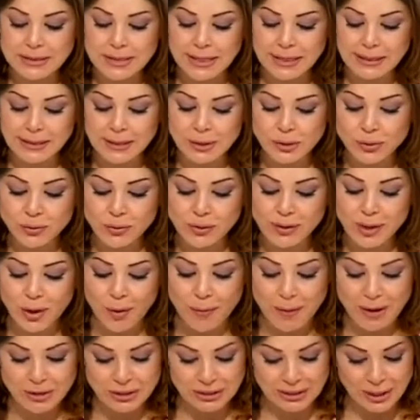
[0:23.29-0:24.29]
سيده جوليا
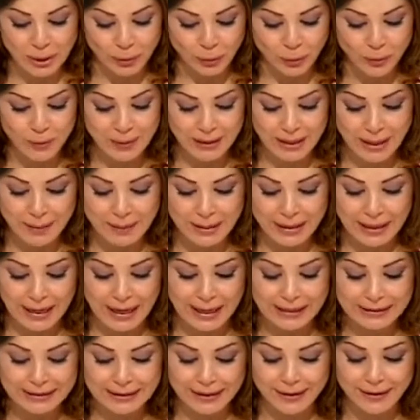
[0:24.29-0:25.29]
وماجد الرومي كمان
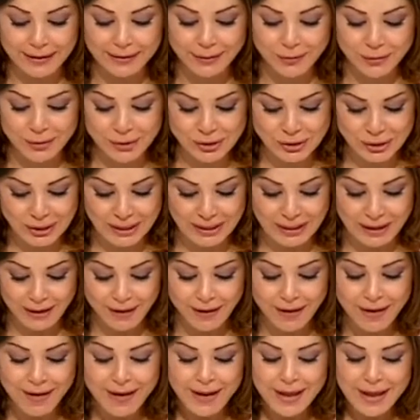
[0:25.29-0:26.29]
لحتى تفش
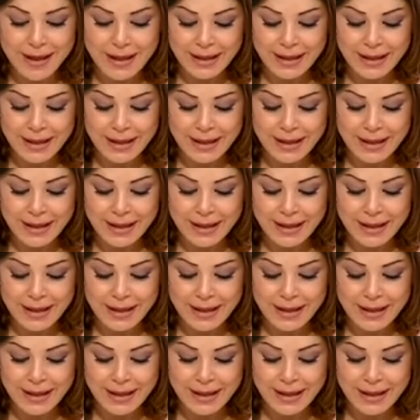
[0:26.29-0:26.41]
خلقها